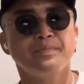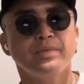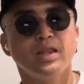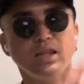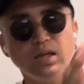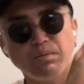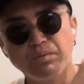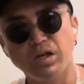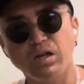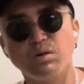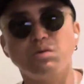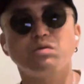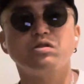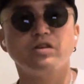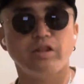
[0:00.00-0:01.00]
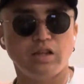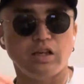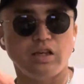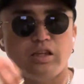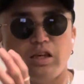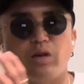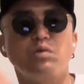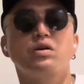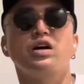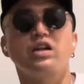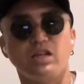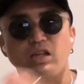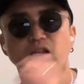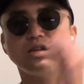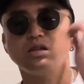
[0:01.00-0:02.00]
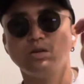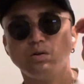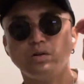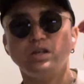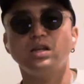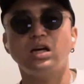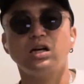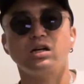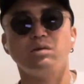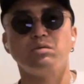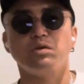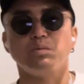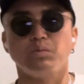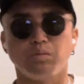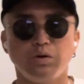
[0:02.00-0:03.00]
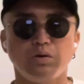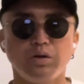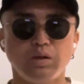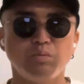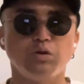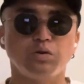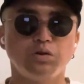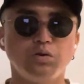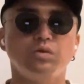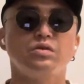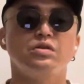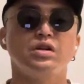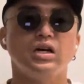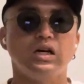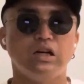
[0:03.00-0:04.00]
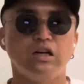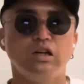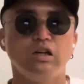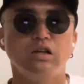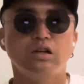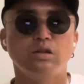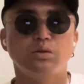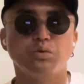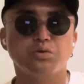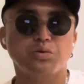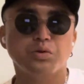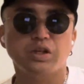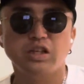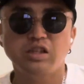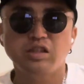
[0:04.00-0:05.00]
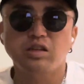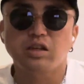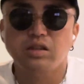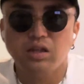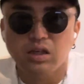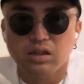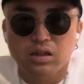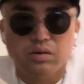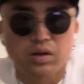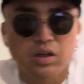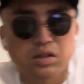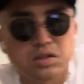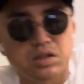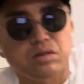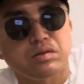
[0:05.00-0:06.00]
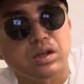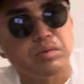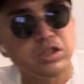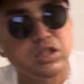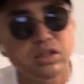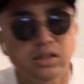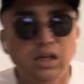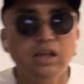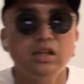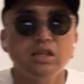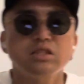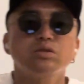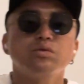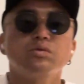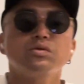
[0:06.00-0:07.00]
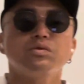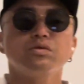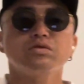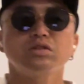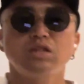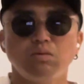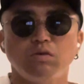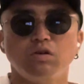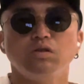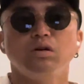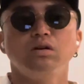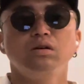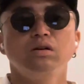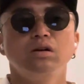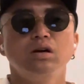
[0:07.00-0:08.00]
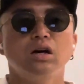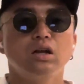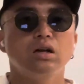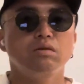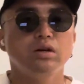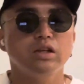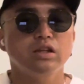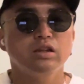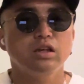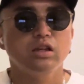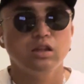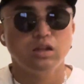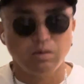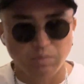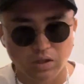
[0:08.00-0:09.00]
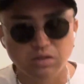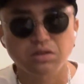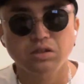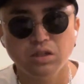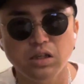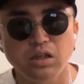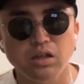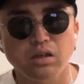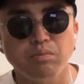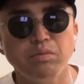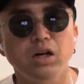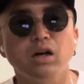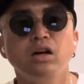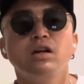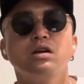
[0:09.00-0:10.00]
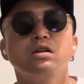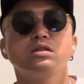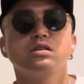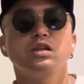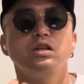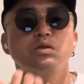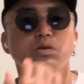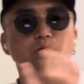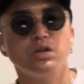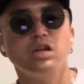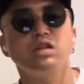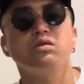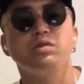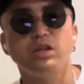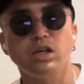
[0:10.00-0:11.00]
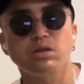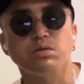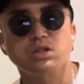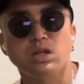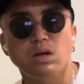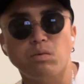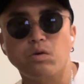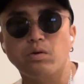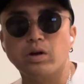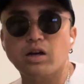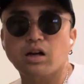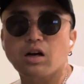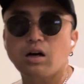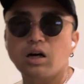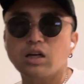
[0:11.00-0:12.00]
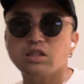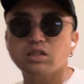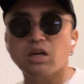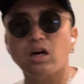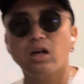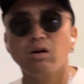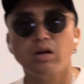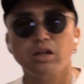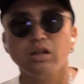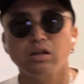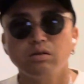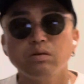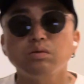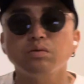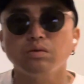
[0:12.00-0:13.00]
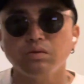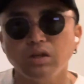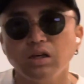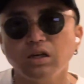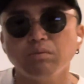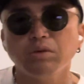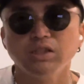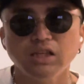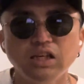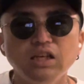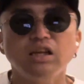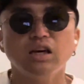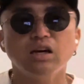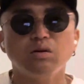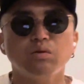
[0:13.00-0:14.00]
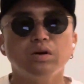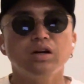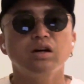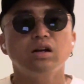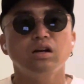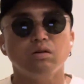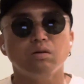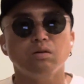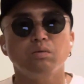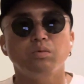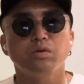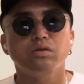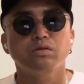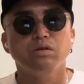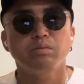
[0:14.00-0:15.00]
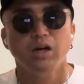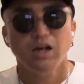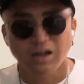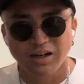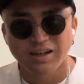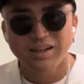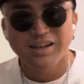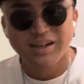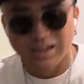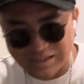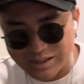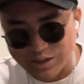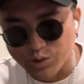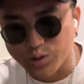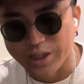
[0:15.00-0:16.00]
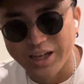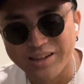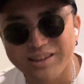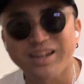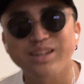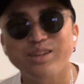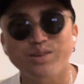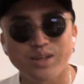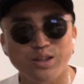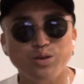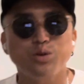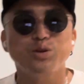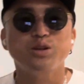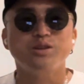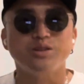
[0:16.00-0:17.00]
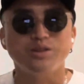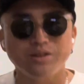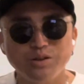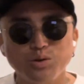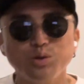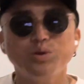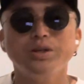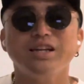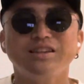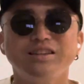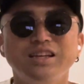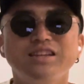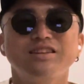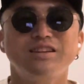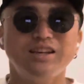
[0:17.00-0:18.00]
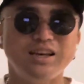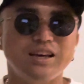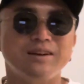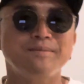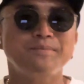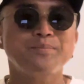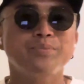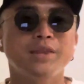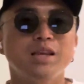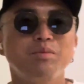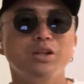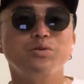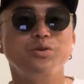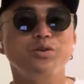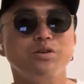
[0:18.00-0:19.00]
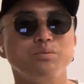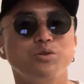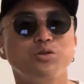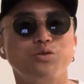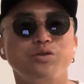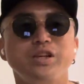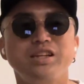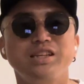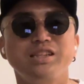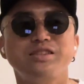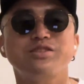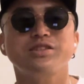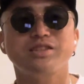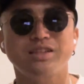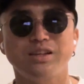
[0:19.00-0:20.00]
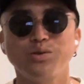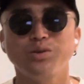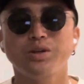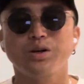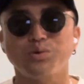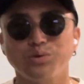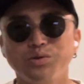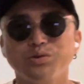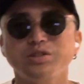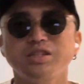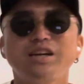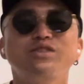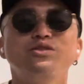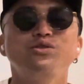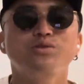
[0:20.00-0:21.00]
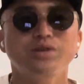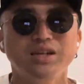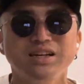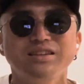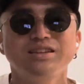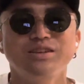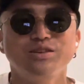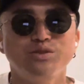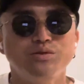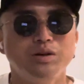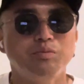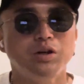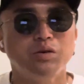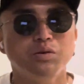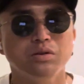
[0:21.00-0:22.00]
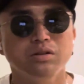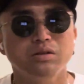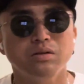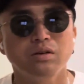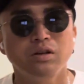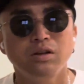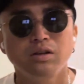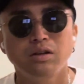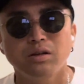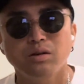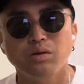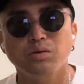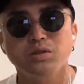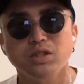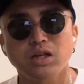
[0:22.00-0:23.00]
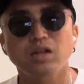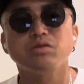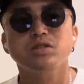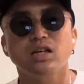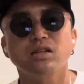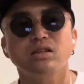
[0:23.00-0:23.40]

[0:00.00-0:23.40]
でバンコク来て家を借りよりなんかもよりも強固な土壌ができていったっていう感じなので、まあ、実際ね仕事としても現れてきてますし、まあ、次の拠点の家としてもこれから明日現れてくるので、まあ、ぜひねこれからの僕のま活動であったりとかどういうことをやってってまあ、どういうものをリリースしてどんなことをしていくのかっていうのはまあ本当こちらのチャ